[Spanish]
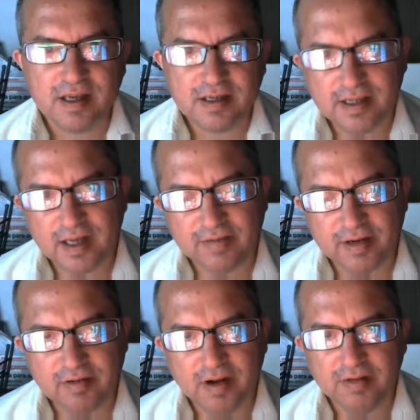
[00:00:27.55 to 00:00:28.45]
y Alpha
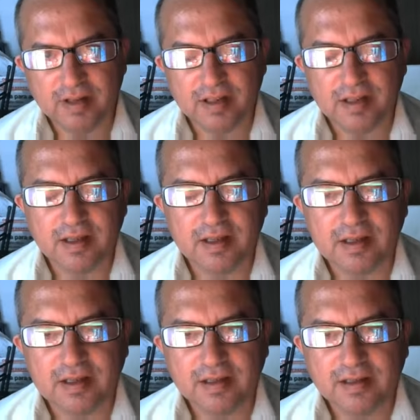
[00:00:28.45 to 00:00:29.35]

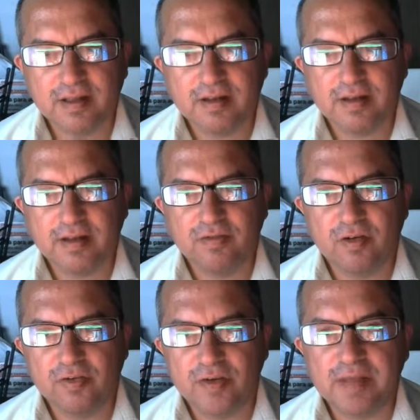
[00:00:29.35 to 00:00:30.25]
9 de
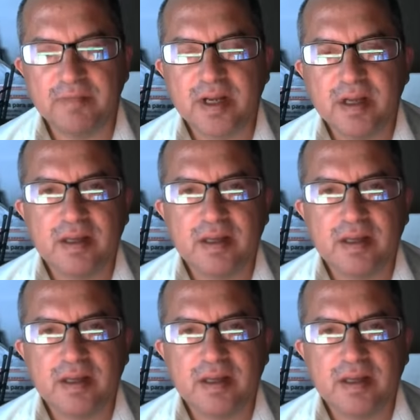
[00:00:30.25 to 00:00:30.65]
full frame